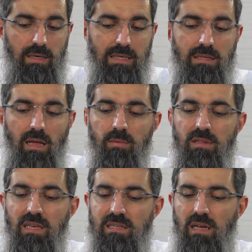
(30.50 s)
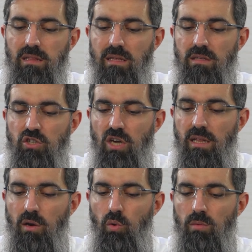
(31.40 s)
İslam'ın yasakladığı
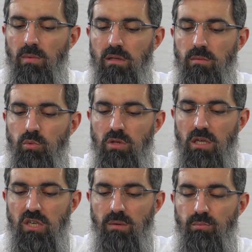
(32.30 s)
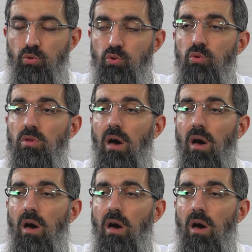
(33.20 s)
şeyler olmadığı müddetçe bütün